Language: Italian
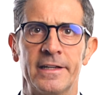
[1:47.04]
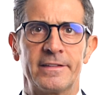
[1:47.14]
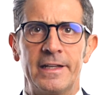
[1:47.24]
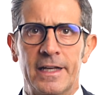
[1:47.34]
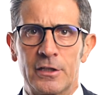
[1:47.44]

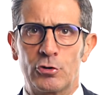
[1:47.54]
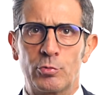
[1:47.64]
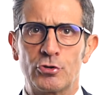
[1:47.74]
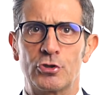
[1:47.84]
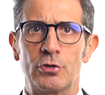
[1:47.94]
Se la
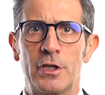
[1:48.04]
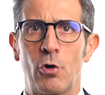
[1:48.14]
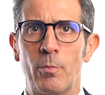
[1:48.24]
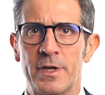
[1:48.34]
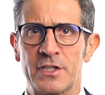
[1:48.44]
retribuzione
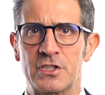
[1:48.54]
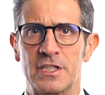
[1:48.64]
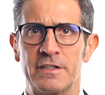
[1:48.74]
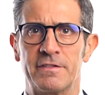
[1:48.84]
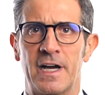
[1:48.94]

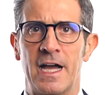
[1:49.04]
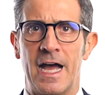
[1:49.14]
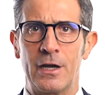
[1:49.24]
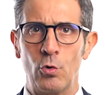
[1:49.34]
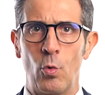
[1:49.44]
complessiva
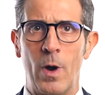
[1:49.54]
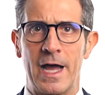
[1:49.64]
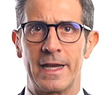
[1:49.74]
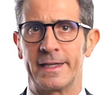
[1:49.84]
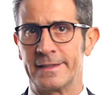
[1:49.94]

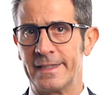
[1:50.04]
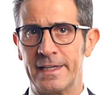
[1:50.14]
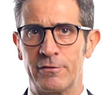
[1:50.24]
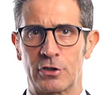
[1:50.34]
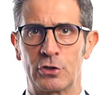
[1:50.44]
annuale
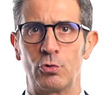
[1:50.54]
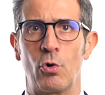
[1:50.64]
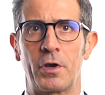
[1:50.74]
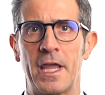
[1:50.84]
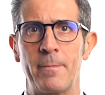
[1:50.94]
dei
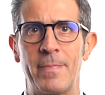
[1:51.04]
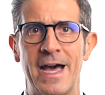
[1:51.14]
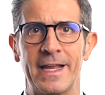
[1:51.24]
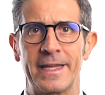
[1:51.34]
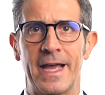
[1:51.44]
lavoratori è
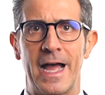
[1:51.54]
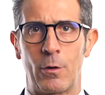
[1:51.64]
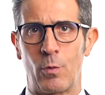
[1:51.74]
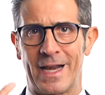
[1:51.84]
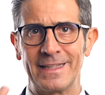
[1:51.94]
pari
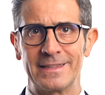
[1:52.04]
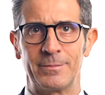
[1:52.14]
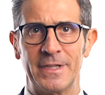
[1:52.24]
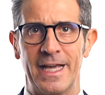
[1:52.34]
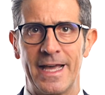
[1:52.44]
a
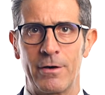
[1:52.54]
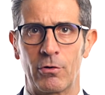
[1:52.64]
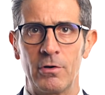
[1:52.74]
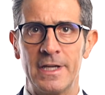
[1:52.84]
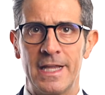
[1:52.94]
40.000
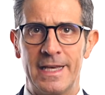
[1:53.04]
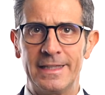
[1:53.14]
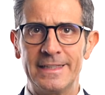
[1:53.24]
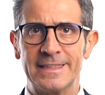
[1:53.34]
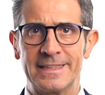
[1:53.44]
euro,
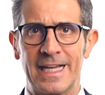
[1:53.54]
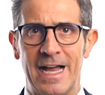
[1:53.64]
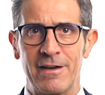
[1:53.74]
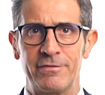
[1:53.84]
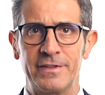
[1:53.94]
la
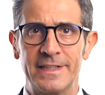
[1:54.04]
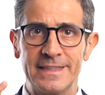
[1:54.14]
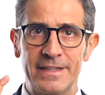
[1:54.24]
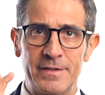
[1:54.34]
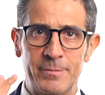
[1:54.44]
ditta Alfa
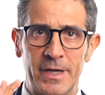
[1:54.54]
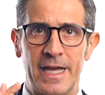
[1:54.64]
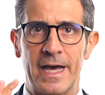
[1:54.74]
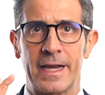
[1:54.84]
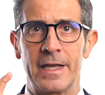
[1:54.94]
deve
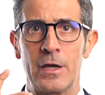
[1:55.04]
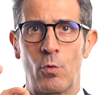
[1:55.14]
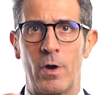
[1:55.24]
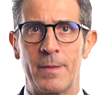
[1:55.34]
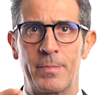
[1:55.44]
pagare,
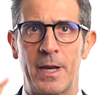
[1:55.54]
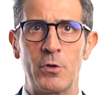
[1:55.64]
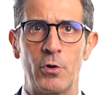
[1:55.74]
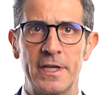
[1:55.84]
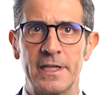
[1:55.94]
quale
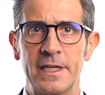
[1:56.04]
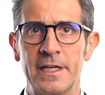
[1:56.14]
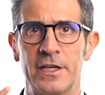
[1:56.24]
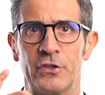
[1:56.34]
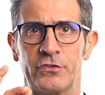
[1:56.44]
premio INAIL,
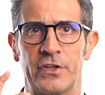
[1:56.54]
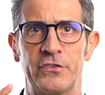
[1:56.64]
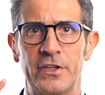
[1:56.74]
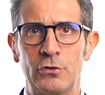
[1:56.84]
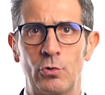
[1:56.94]

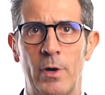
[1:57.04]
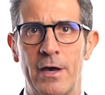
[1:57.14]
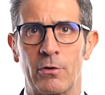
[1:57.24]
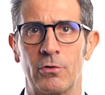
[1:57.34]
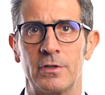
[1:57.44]
600
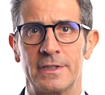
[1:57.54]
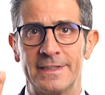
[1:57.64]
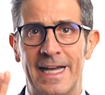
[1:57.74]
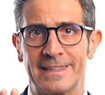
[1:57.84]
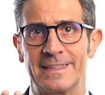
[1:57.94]
euro,
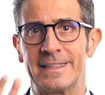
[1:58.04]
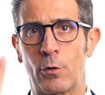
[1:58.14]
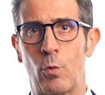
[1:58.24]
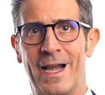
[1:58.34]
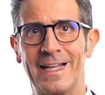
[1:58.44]
dati
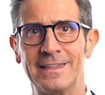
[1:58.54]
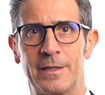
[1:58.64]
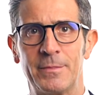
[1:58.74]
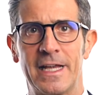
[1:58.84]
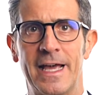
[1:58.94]
da
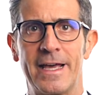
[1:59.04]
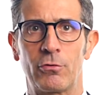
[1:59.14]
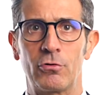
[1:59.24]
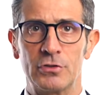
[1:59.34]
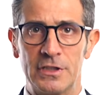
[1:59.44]
40.000
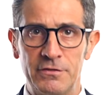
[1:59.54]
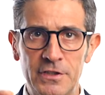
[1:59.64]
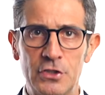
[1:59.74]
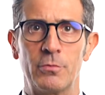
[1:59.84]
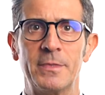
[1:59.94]
euro
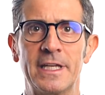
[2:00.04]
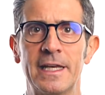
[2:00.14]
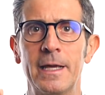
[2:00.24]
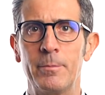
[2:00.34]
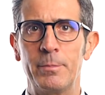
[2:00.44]
diviso
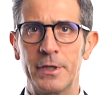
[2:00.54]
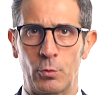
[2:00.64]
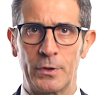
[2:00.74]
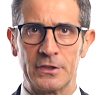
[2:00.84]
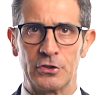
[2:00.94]
1000 per
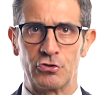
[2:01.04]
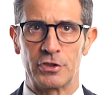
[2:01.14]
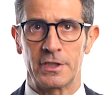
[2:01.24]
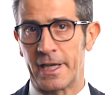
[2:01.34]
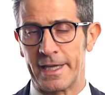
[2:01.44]

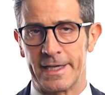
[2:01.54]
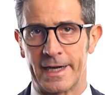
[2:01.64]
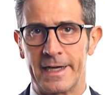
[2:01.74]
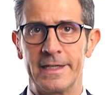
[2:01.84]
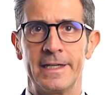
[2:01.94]
15, che
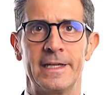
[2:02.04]
era